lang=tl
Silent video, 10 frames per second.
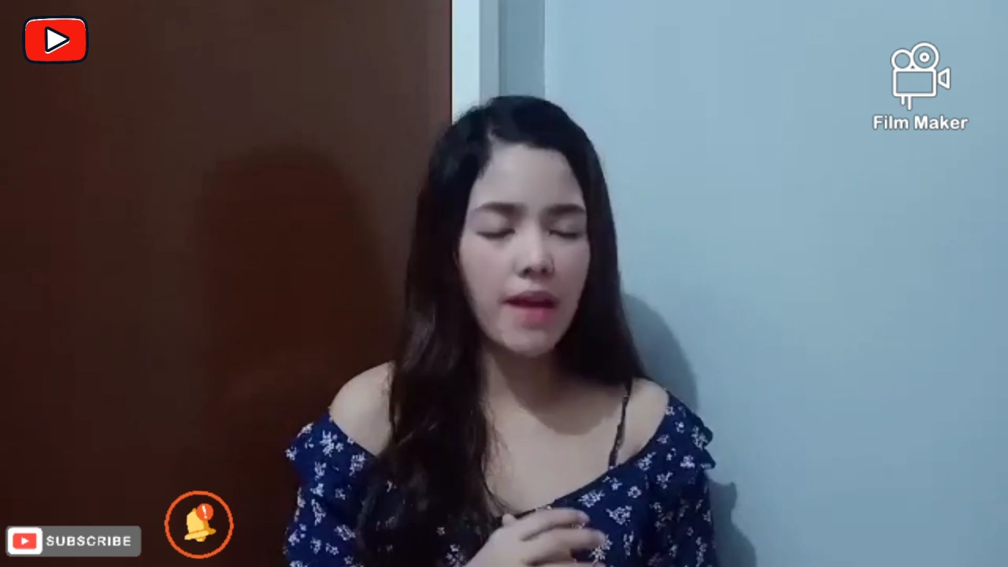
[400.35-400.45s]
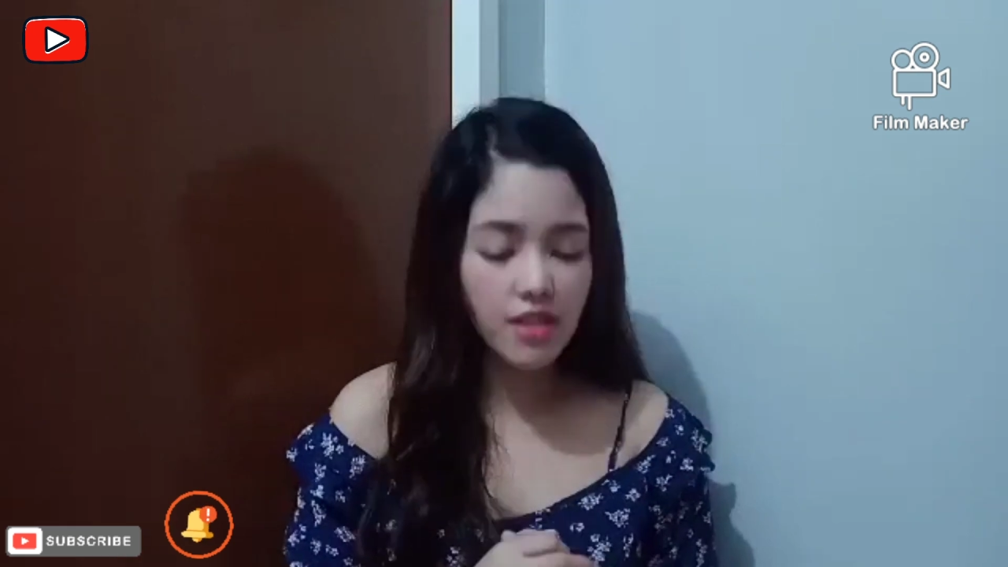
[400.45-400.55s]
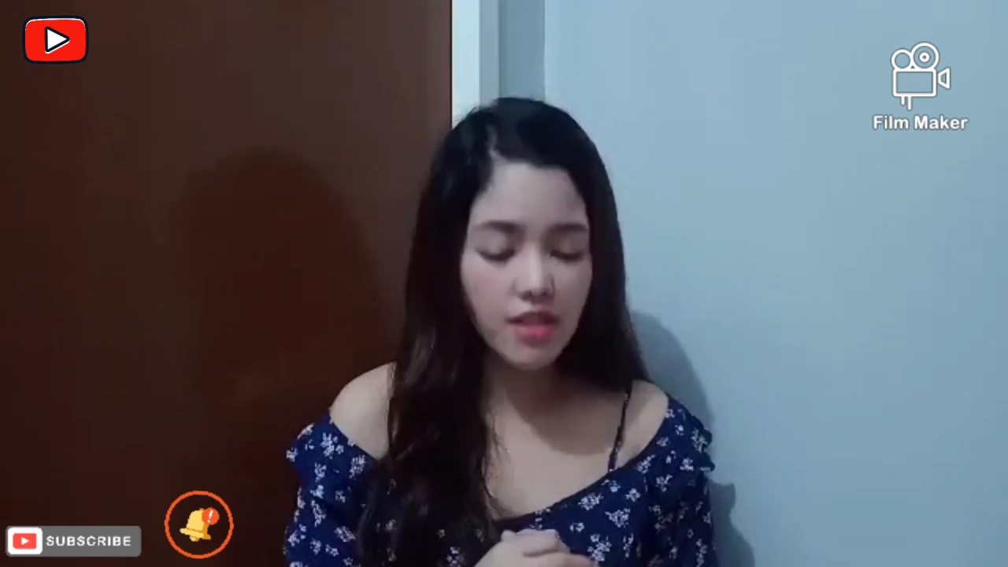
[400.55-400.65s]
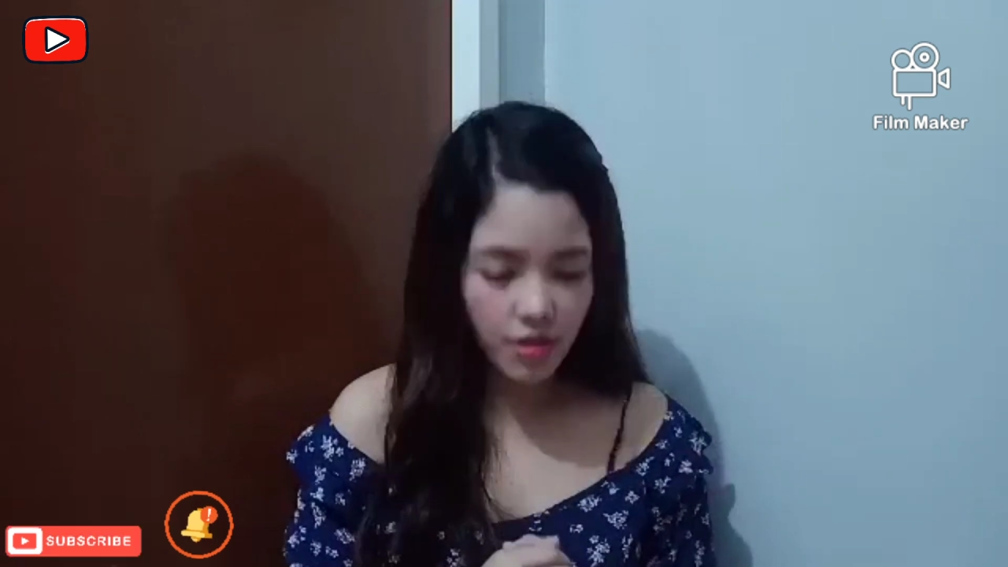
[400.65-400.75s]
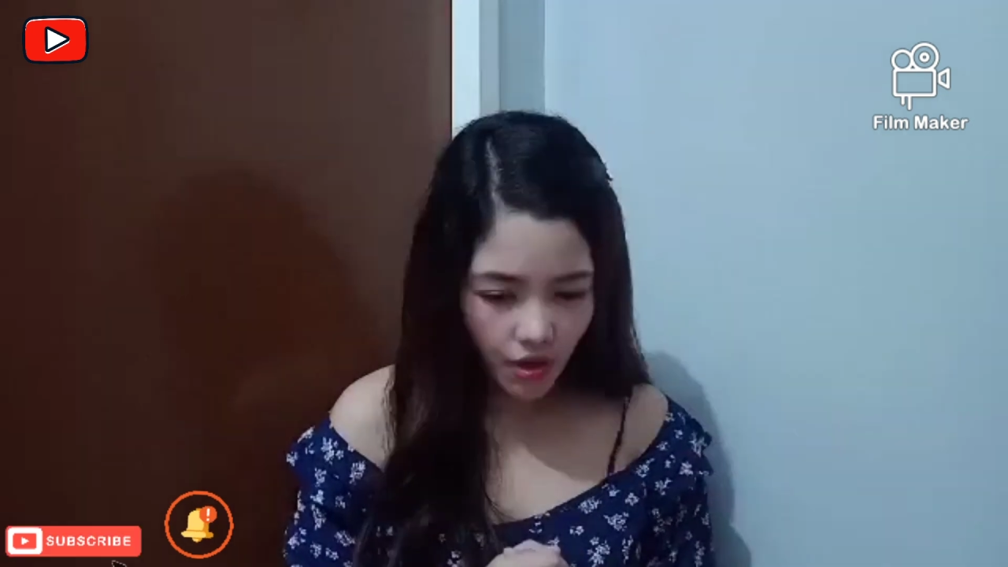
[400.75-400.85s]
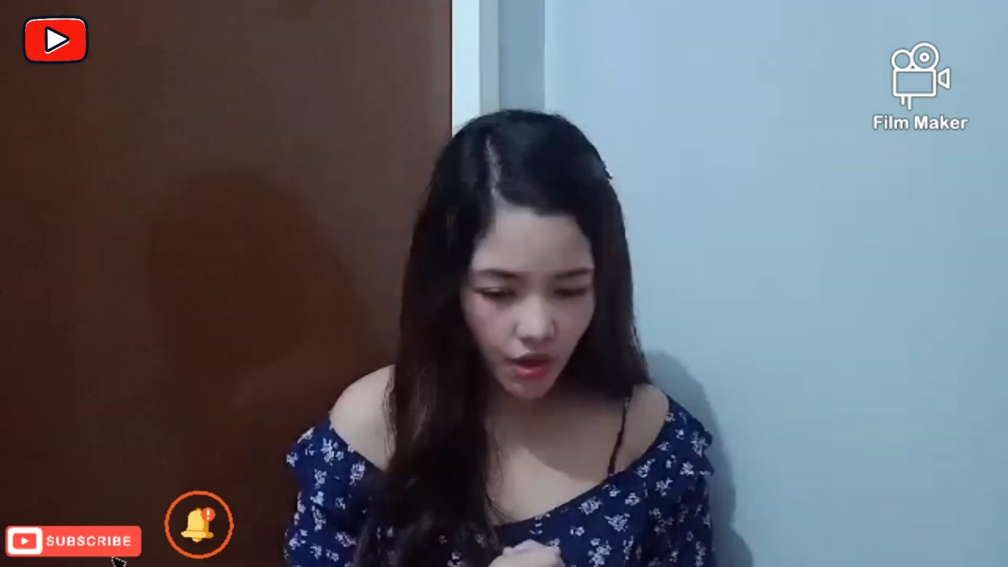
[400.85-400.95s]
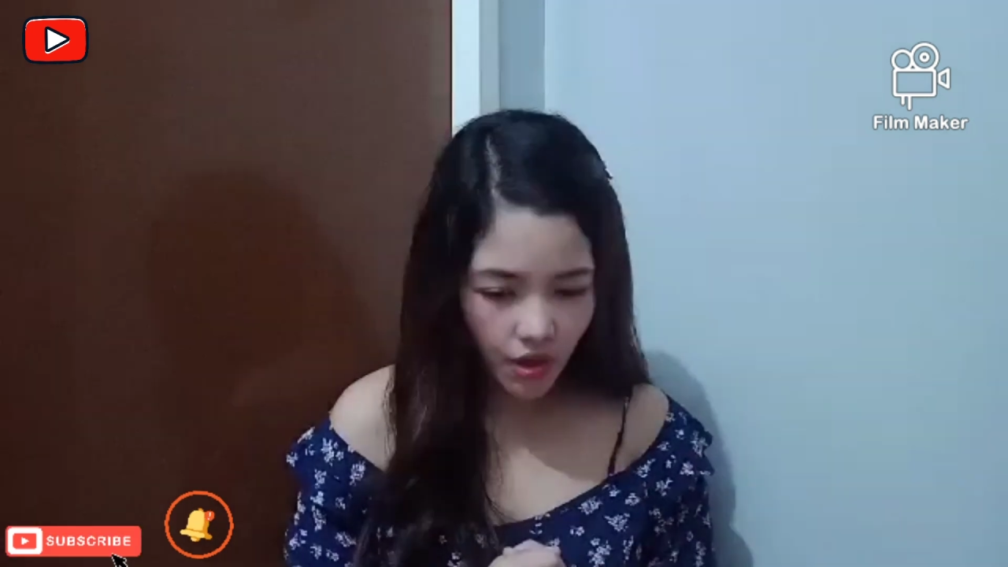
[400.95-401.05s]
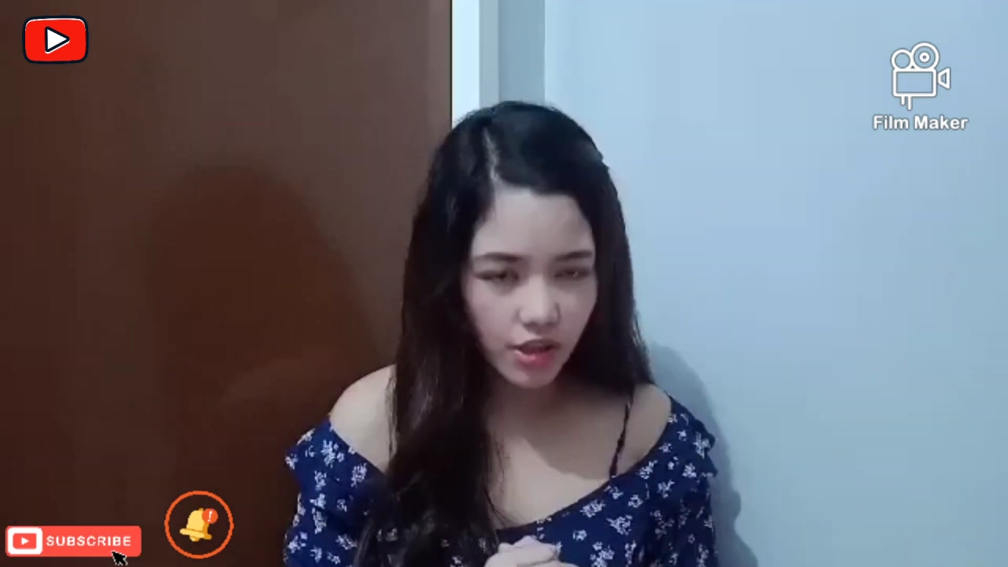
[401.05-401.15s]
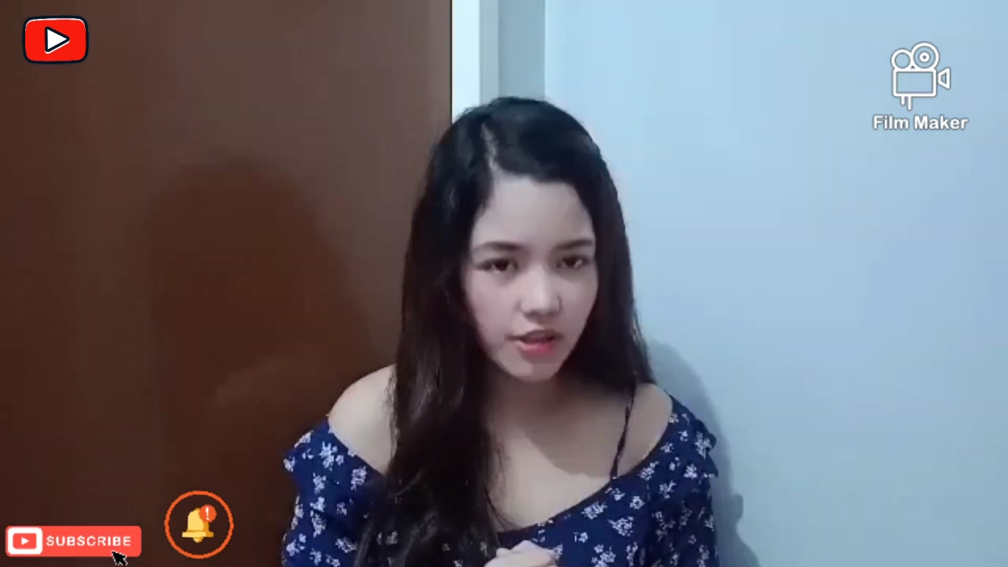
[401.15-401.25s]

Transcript: God bless you